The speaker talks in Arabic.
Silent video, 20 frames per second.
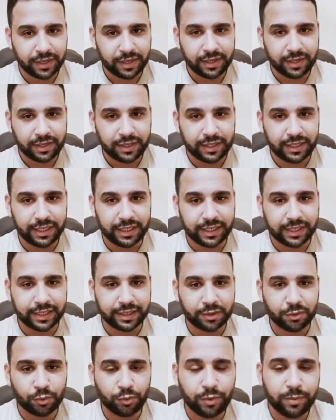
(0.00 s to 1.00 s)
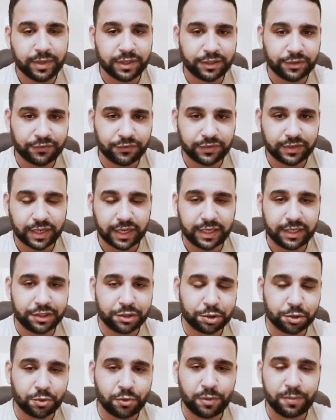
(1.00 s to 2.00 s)
ليكي وما
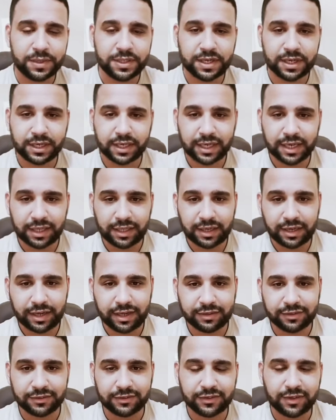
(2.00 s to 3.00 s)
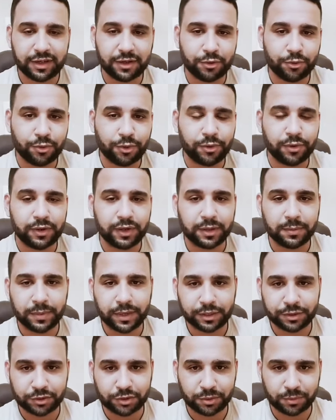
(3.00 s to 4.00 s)
تفتحيش هو من الرجال اللي انصحك واقول لك
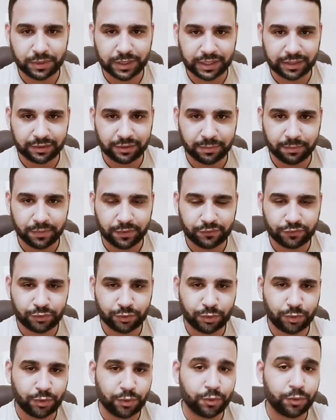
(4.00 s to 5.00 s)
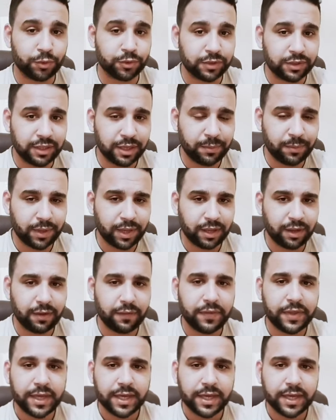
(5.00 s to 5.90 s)
بلاش تبقي كتاب مفتوح قدامها